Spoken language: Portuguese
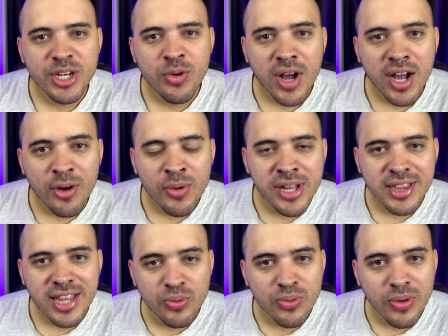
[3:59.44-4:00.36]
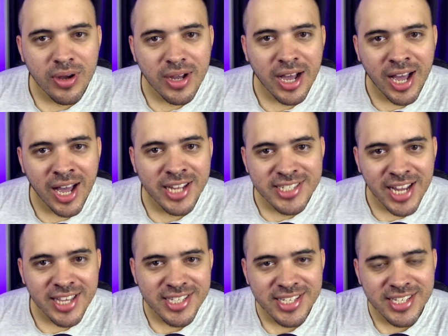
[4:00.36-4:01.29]
a aguentar a
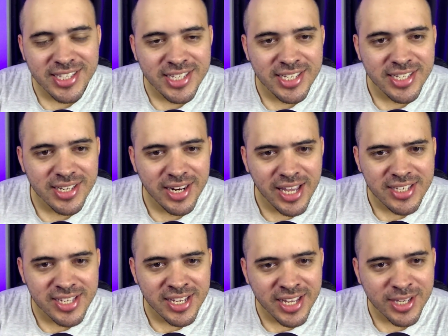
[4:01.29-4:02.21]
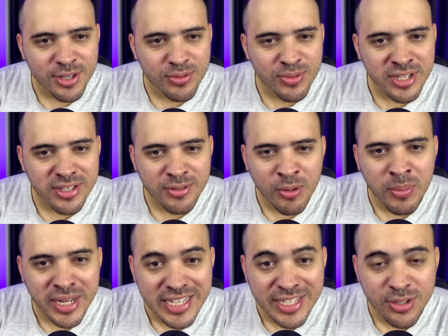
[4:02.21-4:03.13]
rajada ali de laser, né? Que o
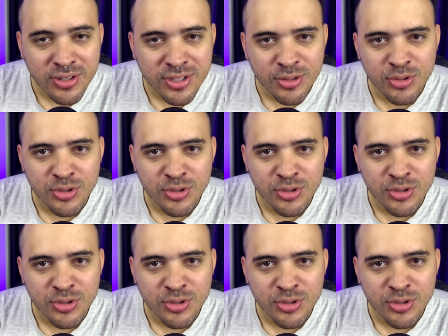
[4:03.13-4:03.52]
Homelander solta dos